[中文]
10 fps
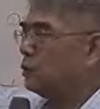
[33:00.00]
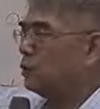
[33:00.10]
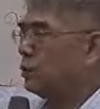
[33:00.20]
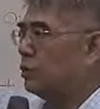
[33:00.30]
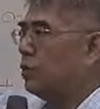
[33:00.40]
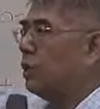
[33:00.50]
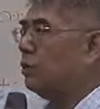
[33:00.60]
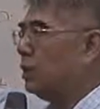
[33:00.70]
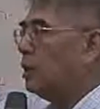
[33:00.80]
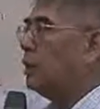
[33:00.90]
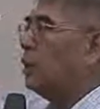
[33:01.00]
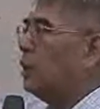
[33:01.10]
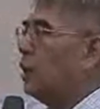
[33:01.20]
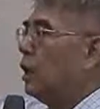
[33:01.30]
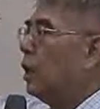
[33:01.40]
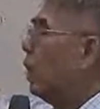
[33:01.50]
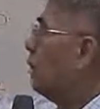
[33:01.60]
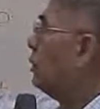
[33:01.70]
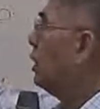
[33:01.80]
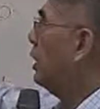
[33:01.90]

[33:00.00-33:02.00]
率是 p，然后